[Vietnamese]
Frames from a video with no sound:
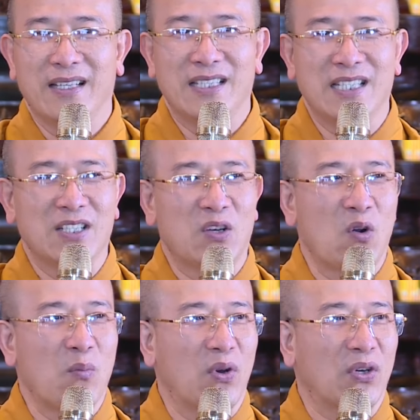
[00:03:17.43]
nhưng
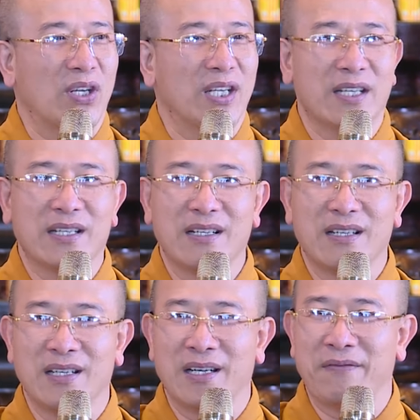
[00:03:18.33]
của một cái
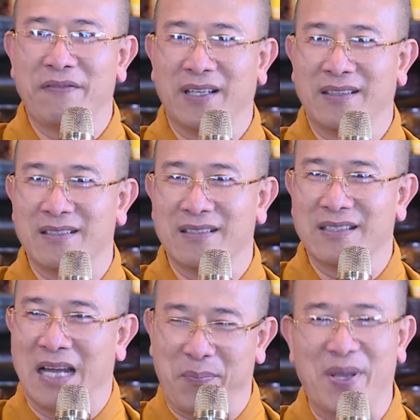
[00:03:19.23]
người phật tử
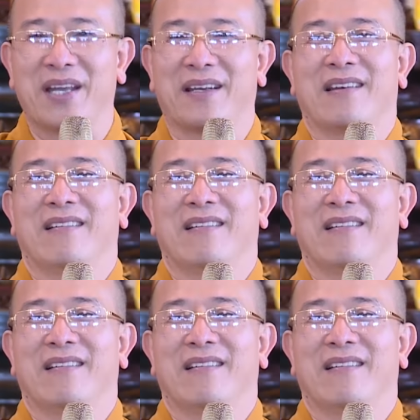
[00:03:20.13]
đặc biệt